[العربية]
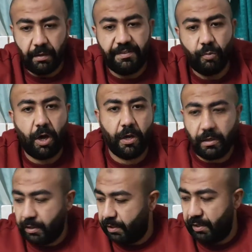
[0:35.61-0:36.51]
في
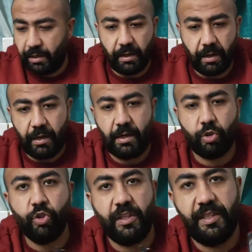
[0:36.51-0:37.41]
مؤخرا
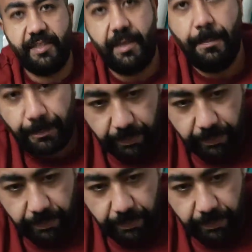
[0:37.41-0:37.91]
الصوص التيستي